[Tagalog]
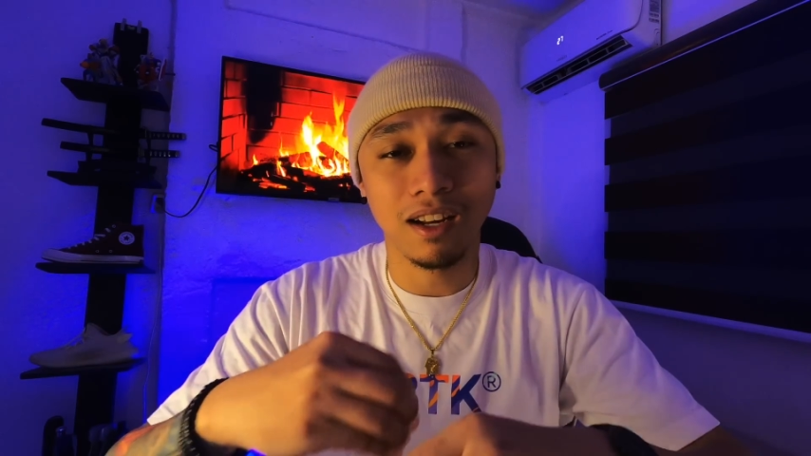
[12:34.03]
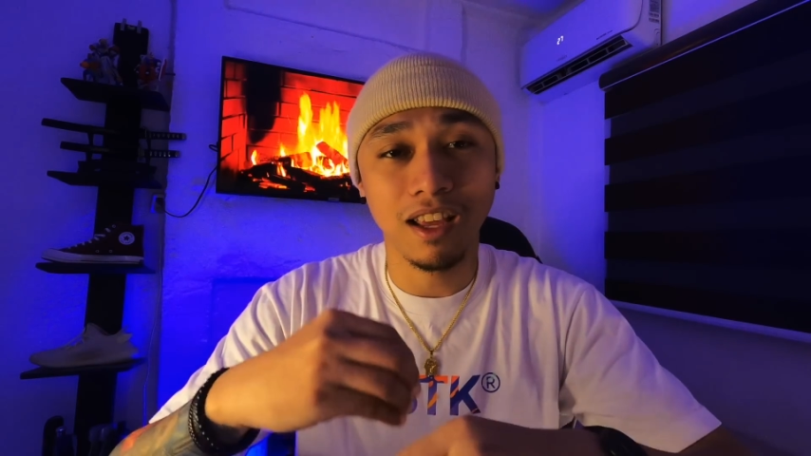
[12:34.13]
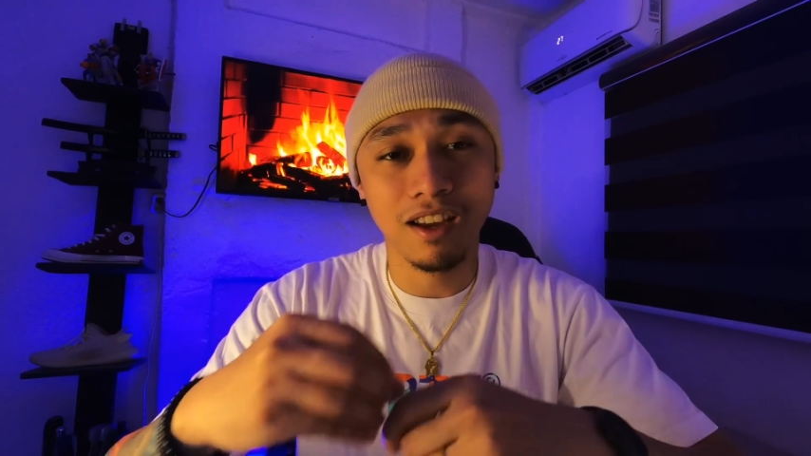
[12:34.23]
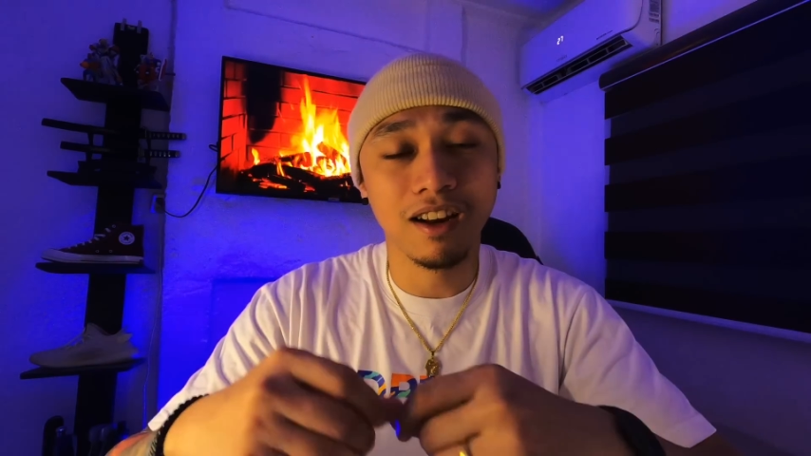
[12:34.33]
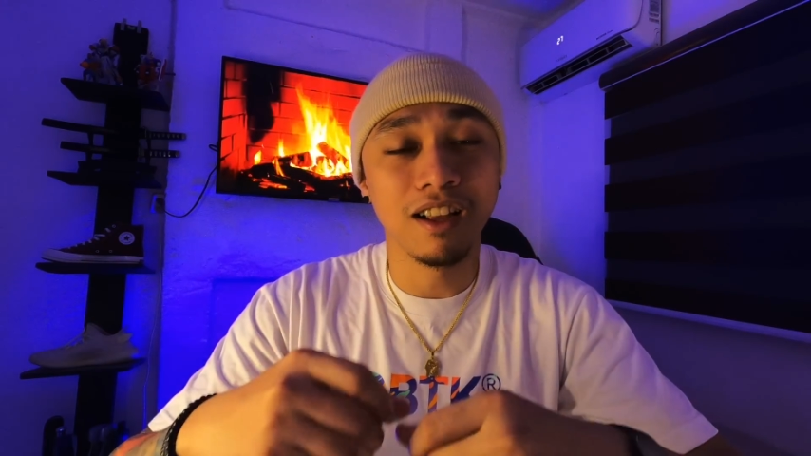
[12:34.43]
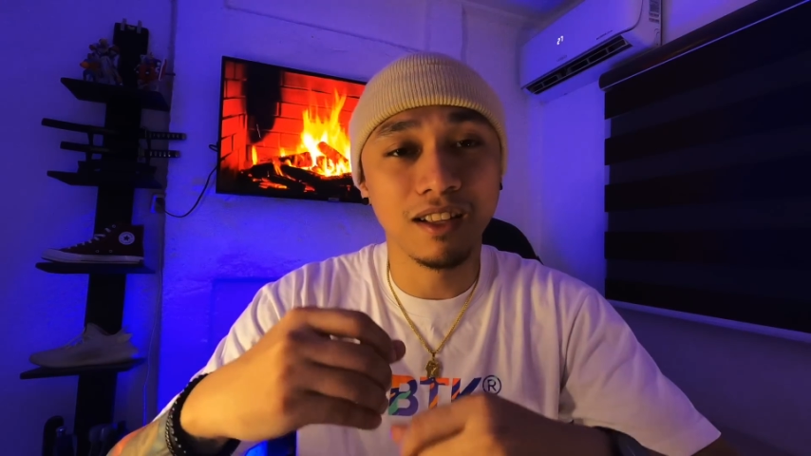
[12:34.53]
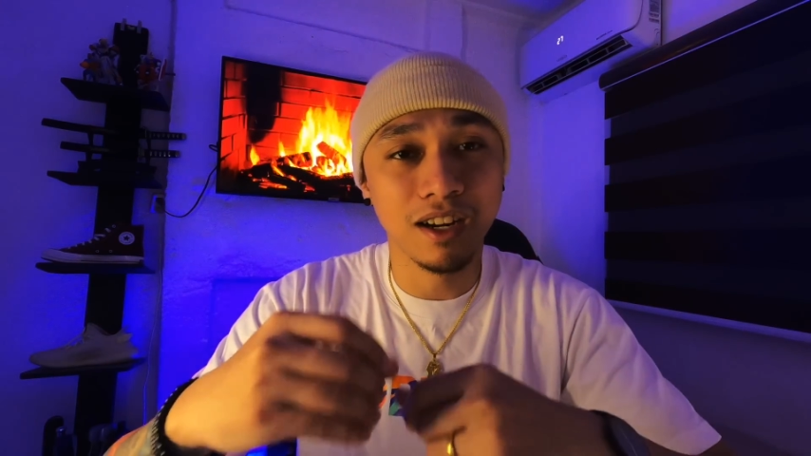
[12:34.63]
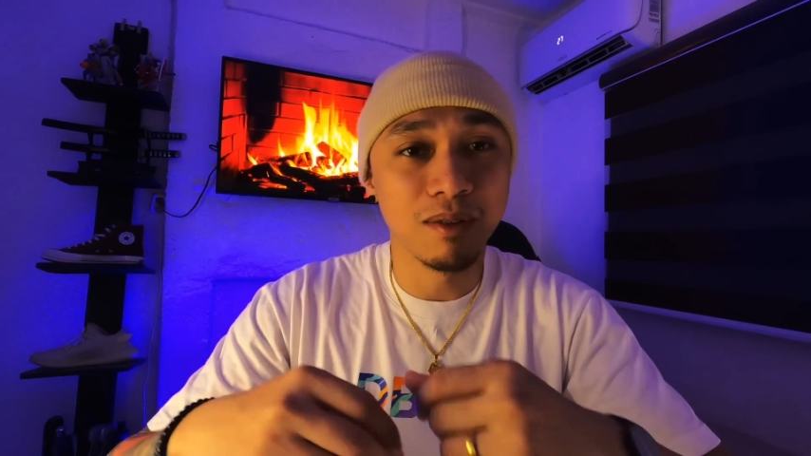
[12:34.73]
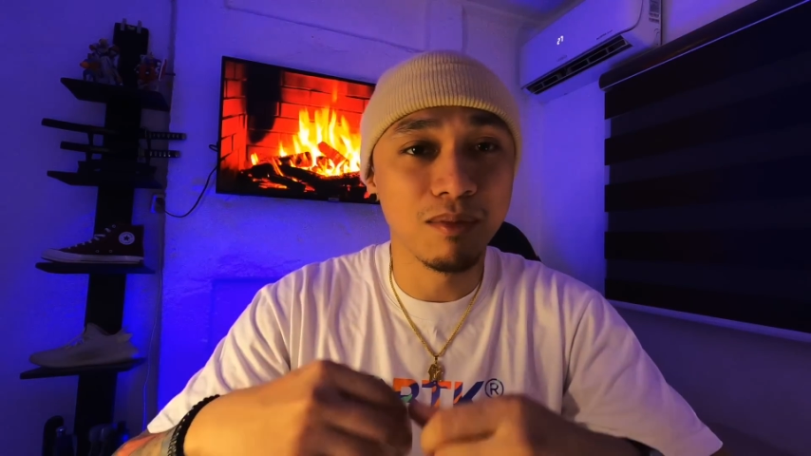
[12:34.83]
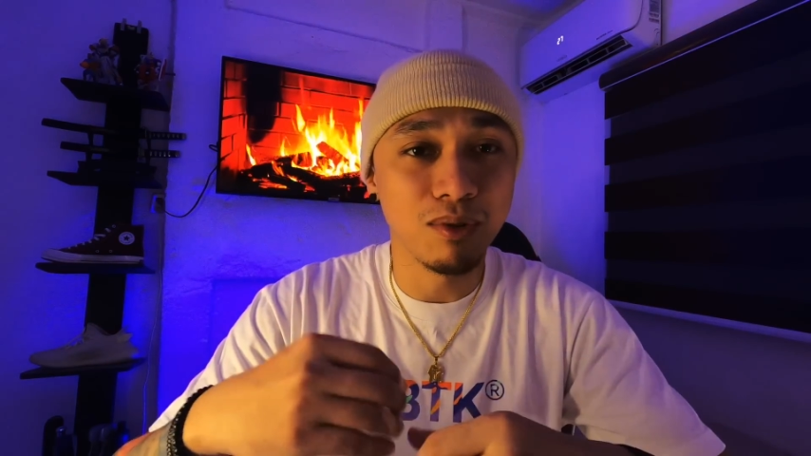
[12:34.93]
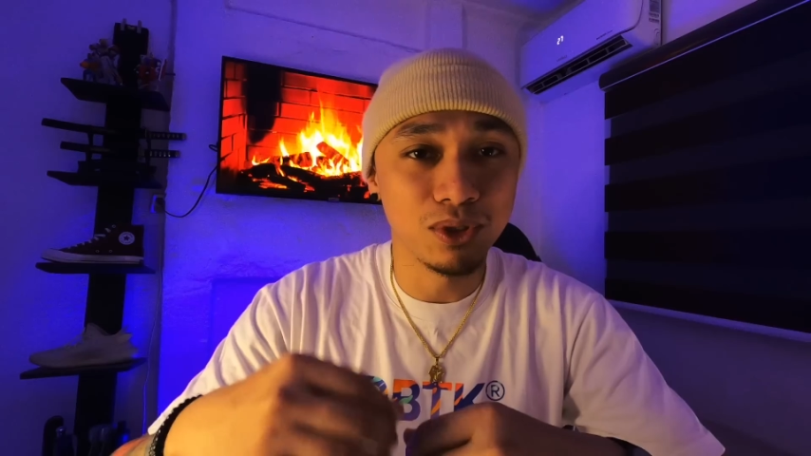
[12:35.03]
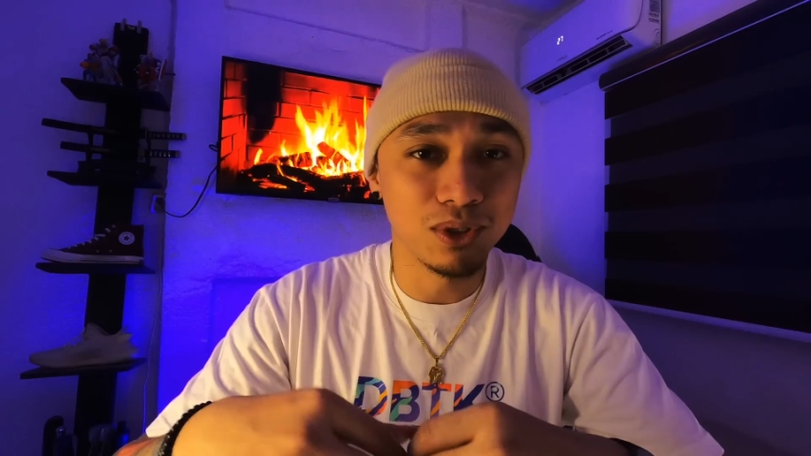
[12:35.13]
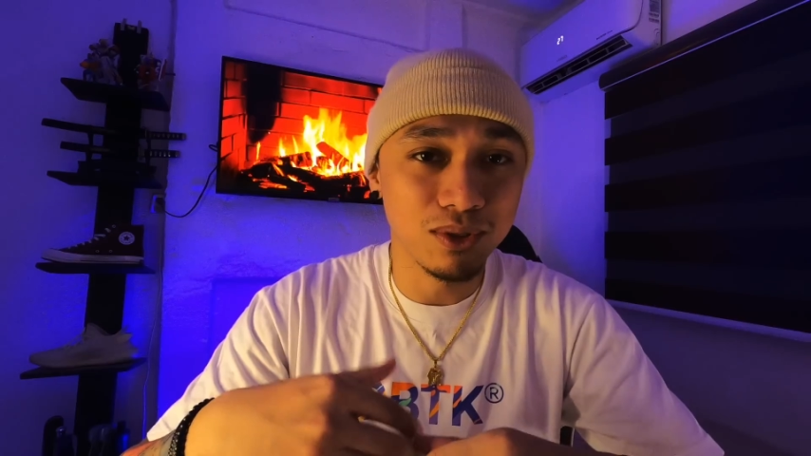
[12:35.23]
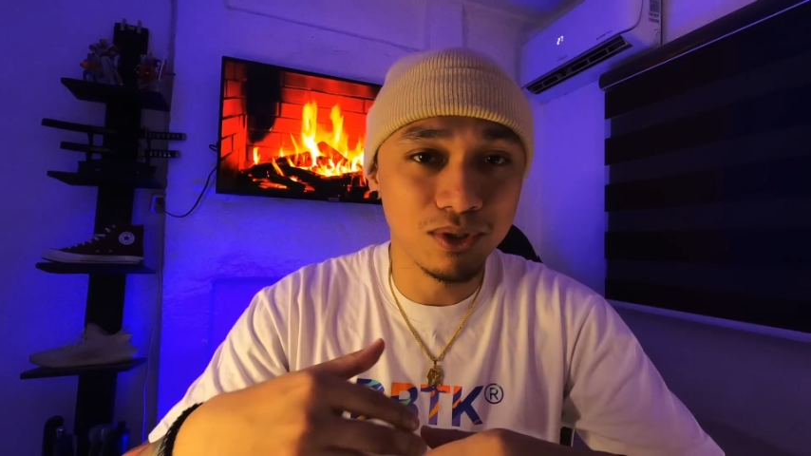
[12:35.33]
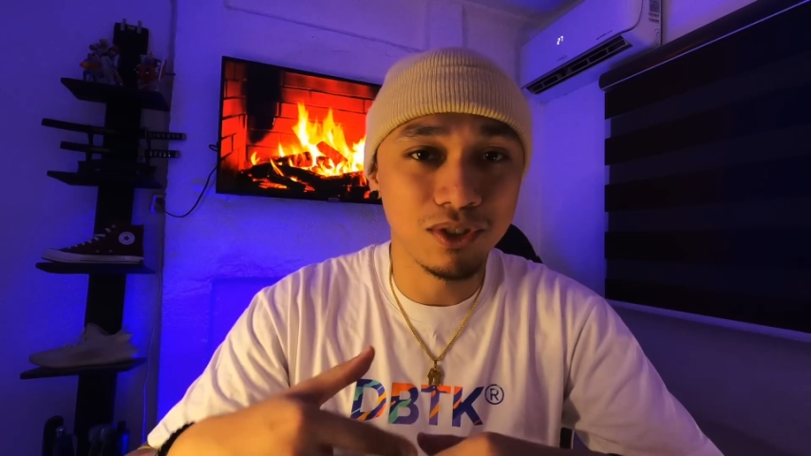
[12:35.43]
triggering their
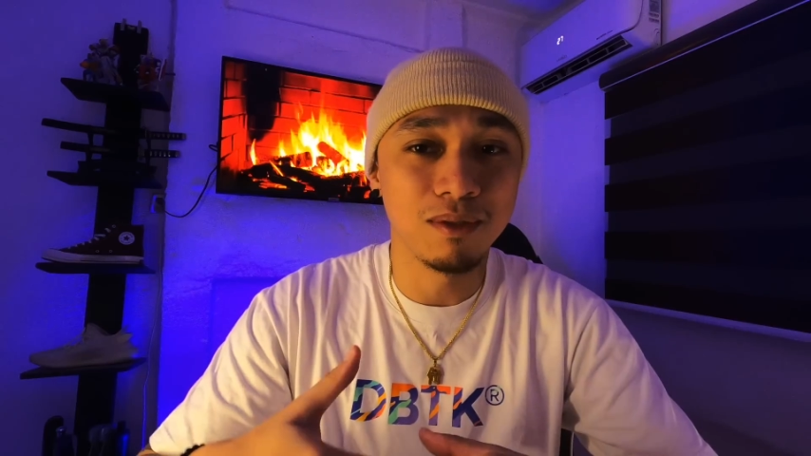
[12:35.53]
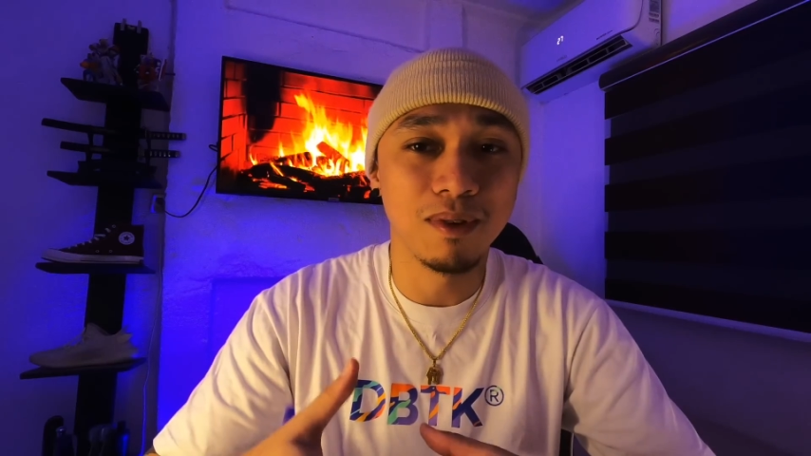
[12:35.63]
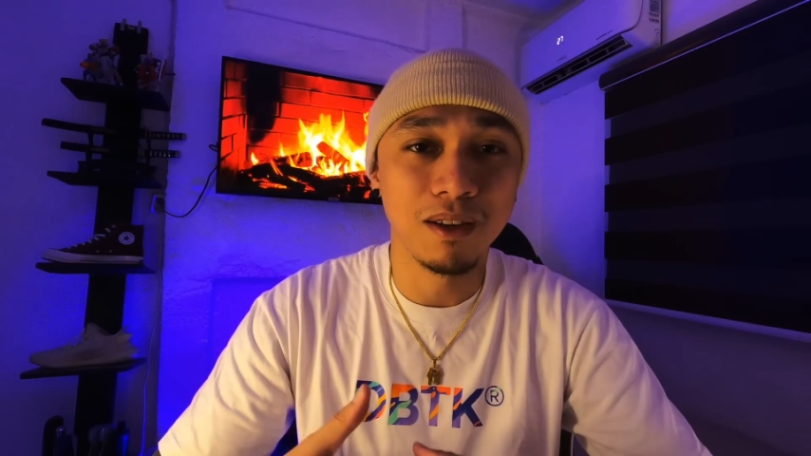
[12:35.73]
emotions, di ba,